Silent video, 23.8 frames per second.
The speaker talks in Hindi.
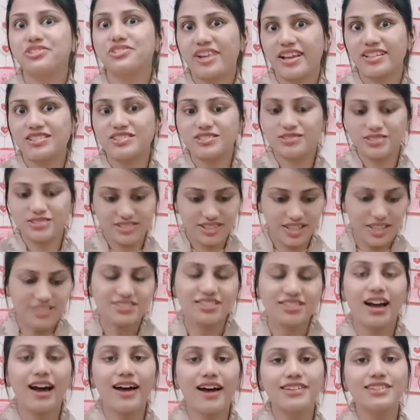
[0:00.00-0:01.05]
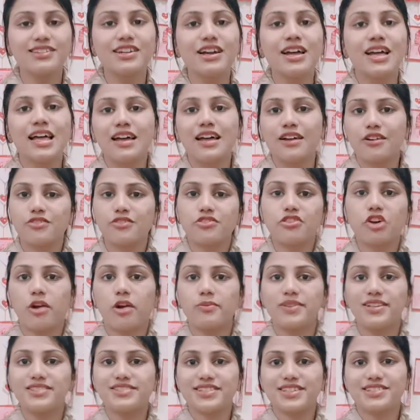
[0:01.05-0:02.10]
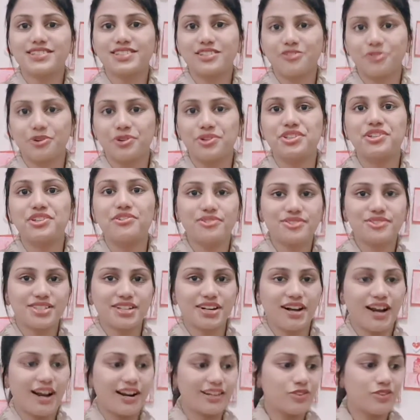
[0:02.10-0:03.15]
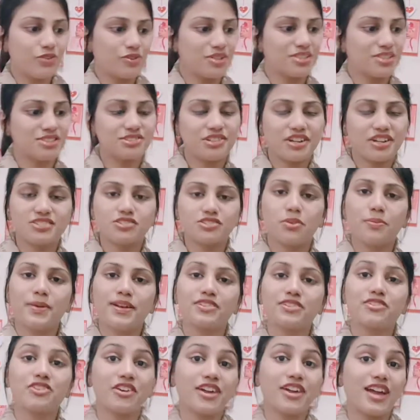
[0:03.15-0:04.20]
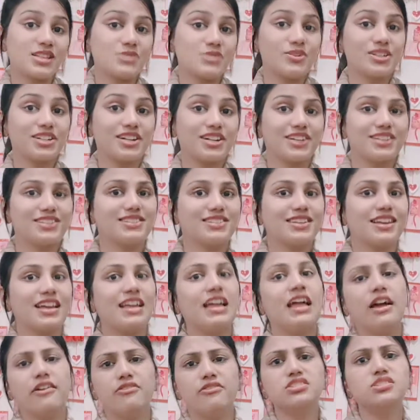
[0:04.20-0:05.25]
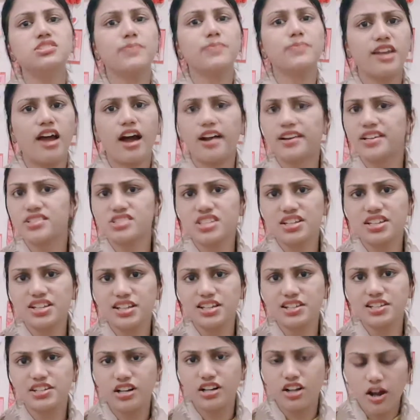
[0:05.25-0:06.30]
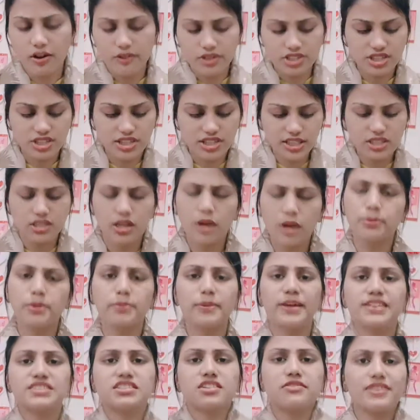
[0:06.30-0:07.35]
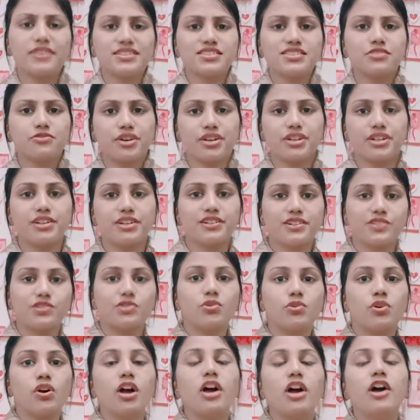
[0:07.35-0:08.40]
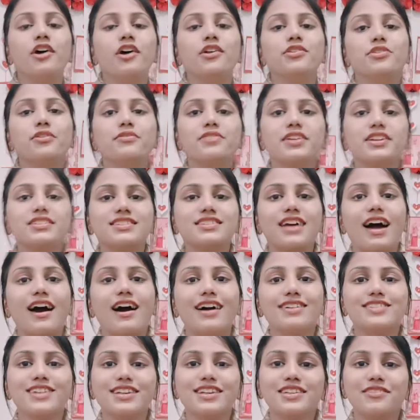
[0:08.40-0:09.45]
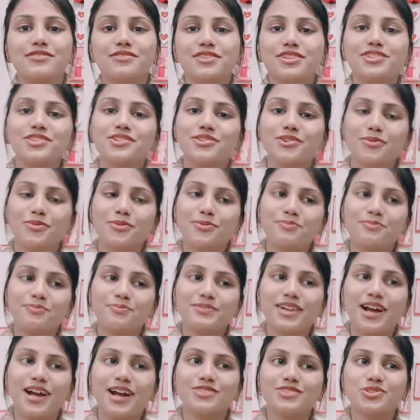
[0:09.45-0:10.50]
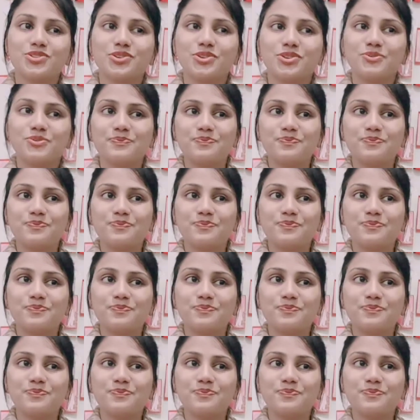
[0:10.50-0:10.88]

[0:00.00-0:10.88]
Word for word: ड्रेस के साथ नॉर्मली जैसे होती है उस तरह की इस ड्रेस को मैंने कैजुअल कर दिया वैसे मैंने आने जाने के लिए रखा हुआ था लेकिन अभी मैं इसे वैसे वेयर करती हूँ तो वीयर्स आज के ये वीडियो का जो